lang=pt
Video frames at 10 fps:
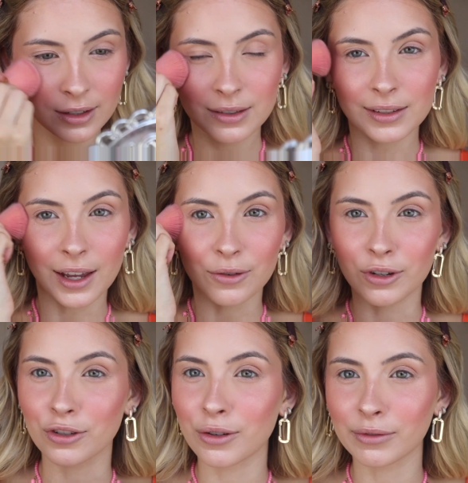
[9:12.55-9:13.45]
Sério,
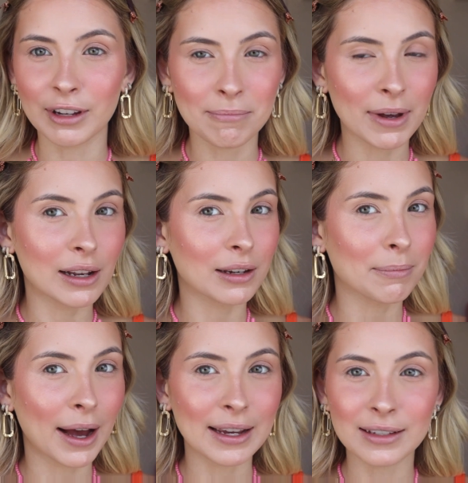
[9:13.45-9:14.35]
gente, não tem pele
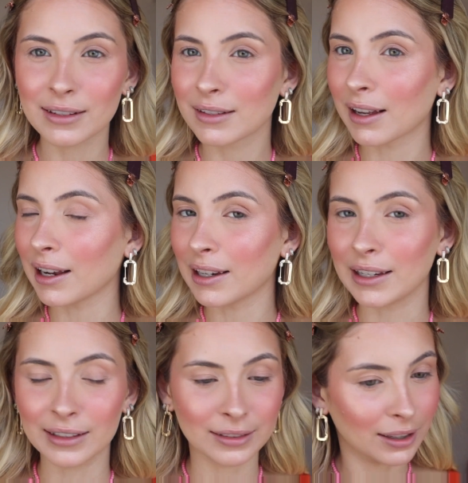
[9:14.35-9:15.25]
mais
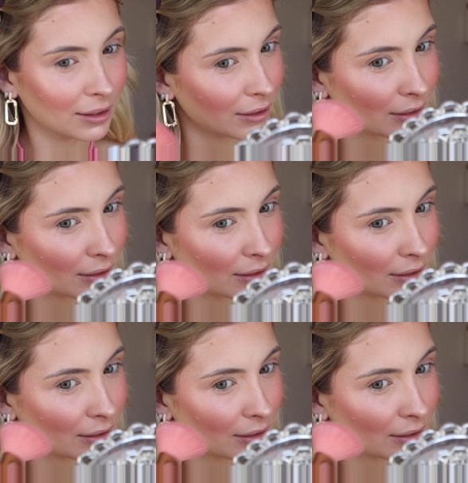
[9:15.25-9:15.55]
linda.